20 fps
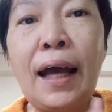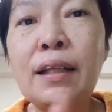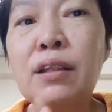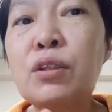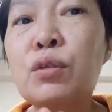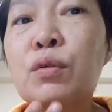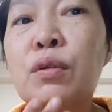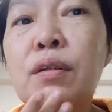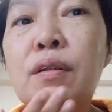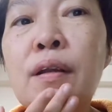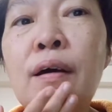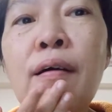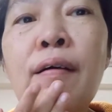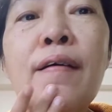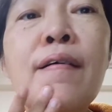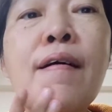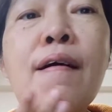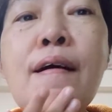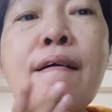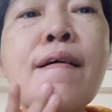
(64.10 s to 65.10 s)
5 จุดเนาะ
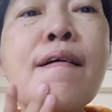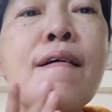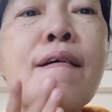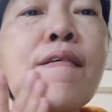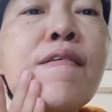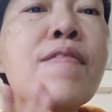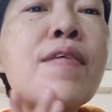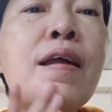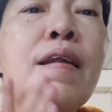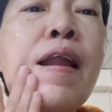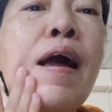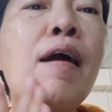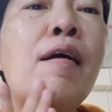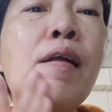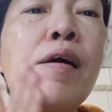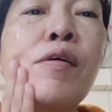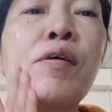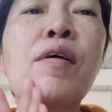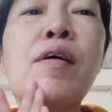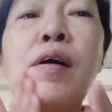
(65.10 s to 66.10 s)
เสร็จแล้ว
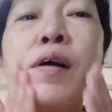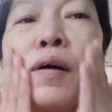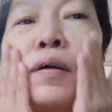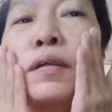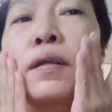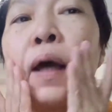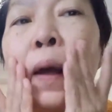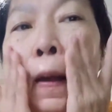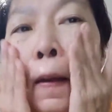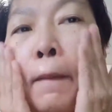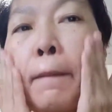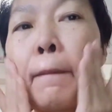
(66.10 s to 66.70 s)
เราก็จะ